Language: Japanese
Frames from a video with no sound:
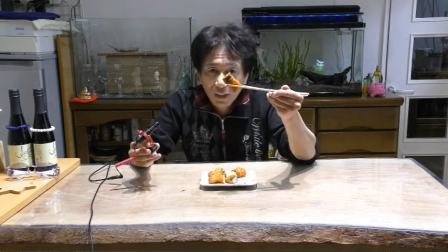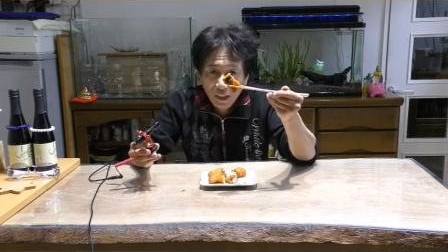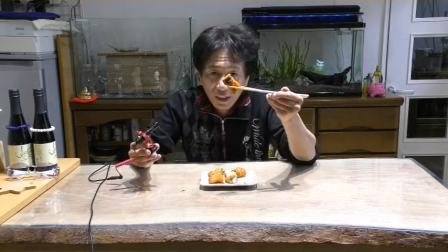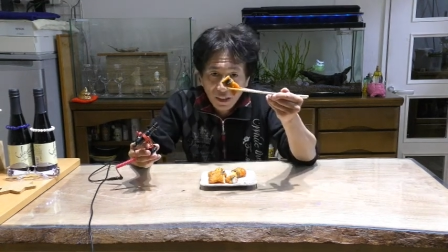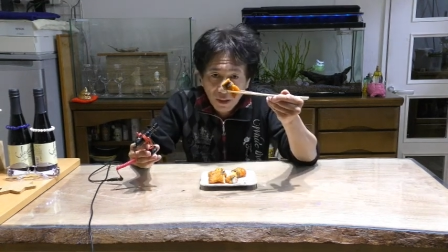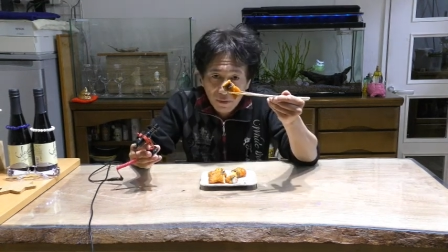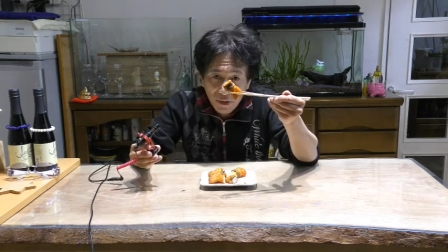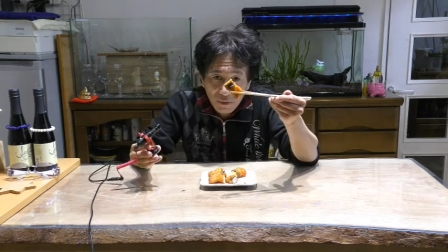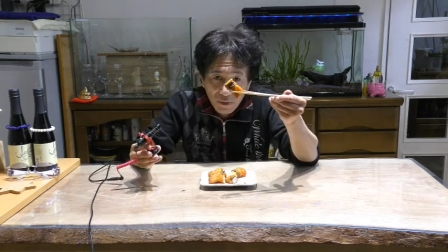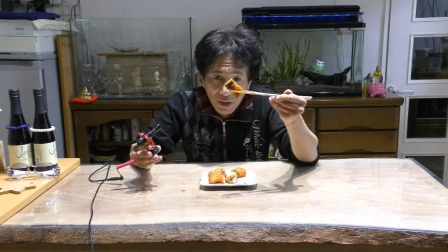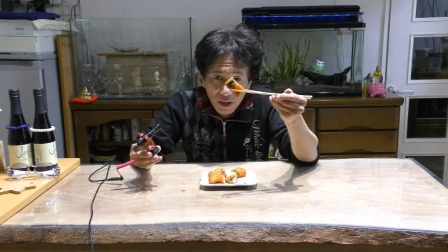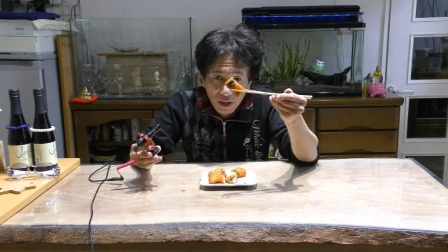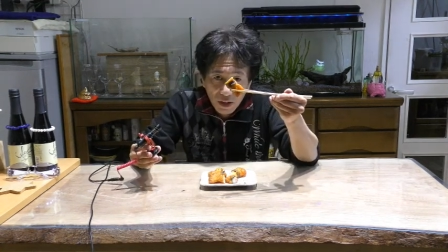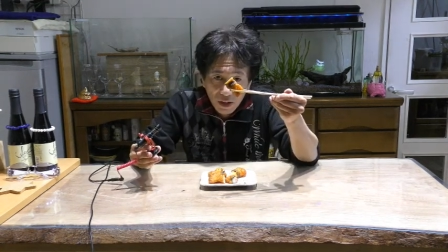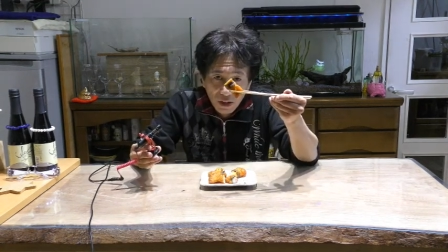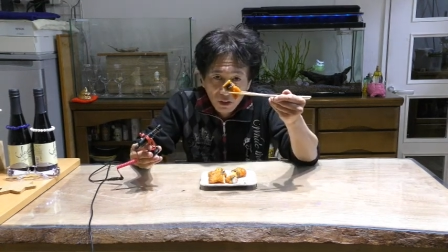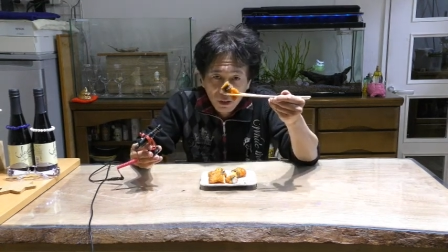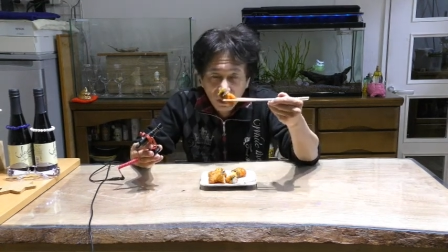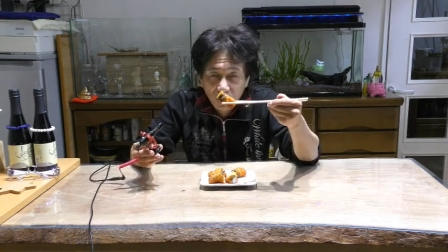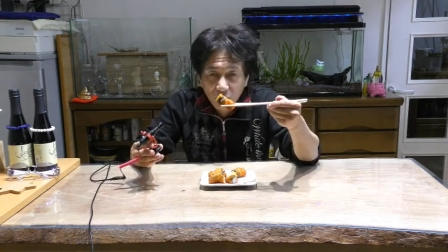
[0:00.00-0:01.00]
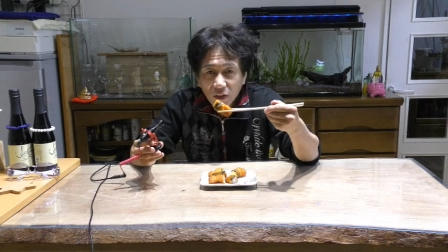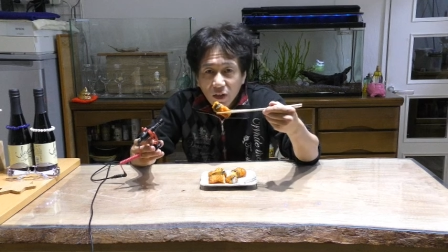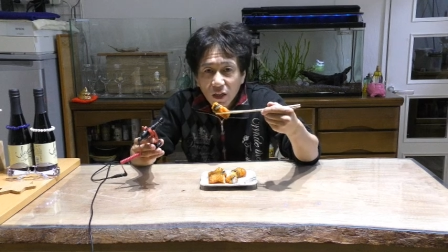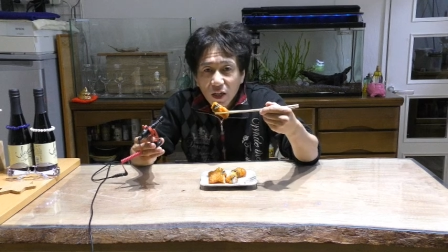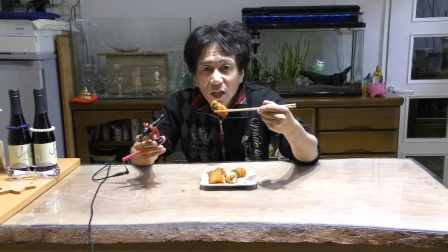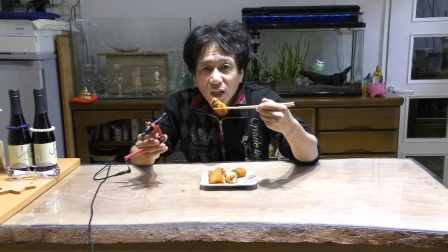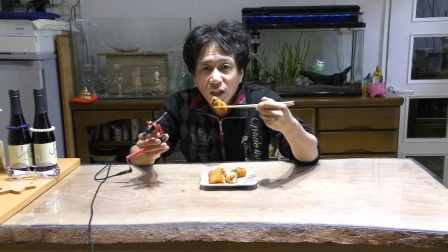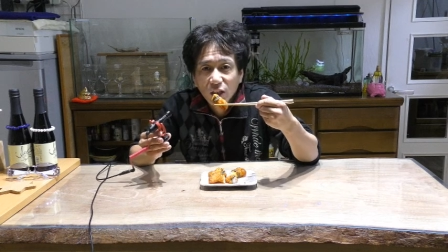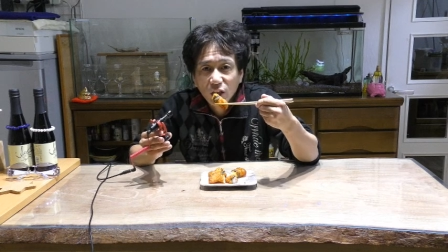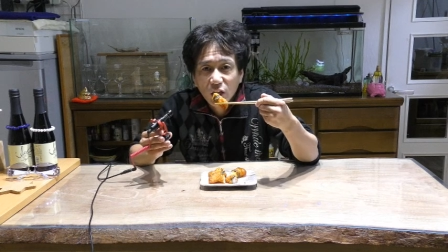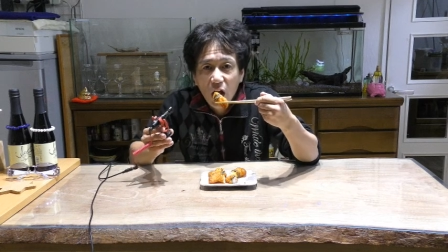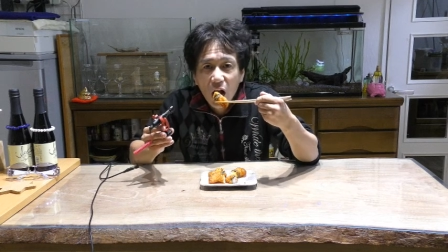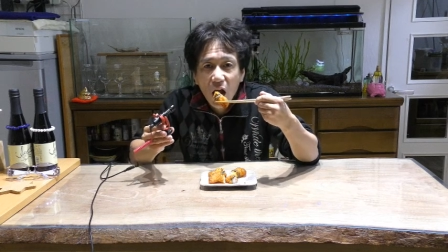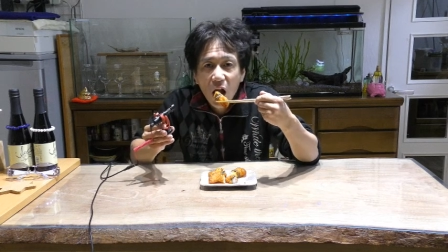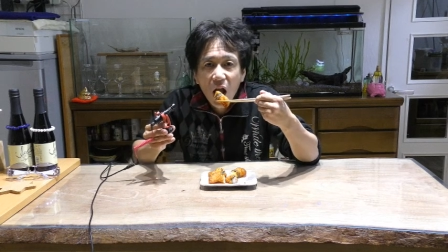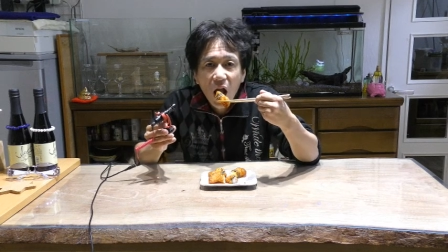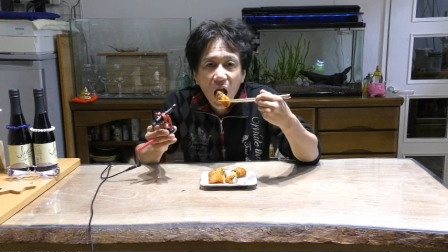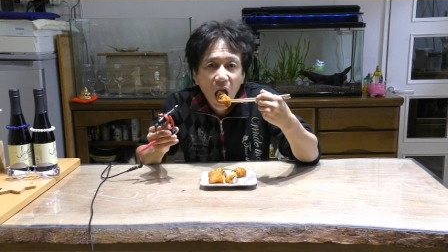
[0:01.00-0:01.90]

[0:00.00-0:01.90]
じゃあ食べまーす。いくよ。